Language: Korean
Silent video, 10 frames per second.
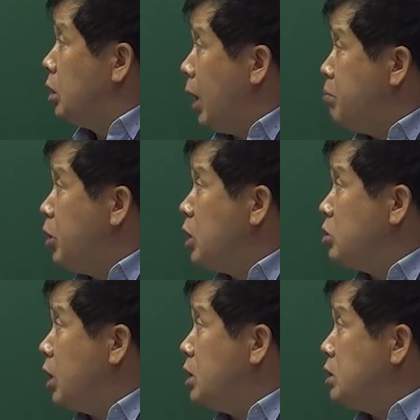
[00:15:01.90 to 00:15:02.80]
압력
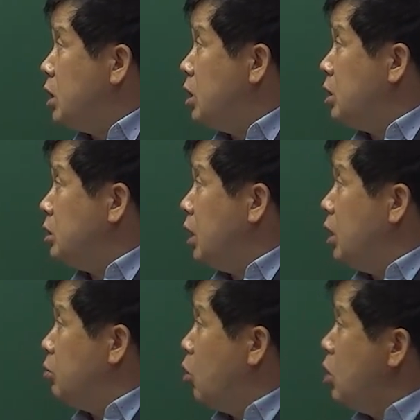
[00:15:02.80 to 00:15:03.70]
일정한 상태
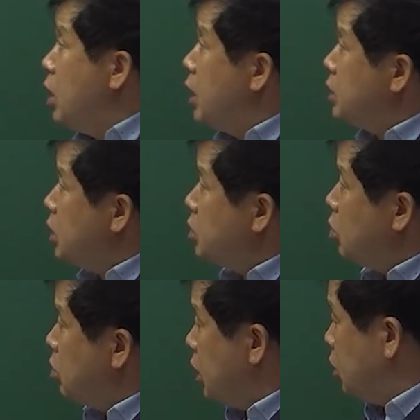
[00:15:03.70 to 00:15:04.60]
원래
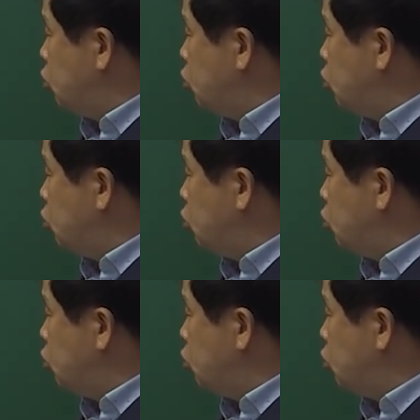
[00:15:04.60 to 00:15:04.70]
최적의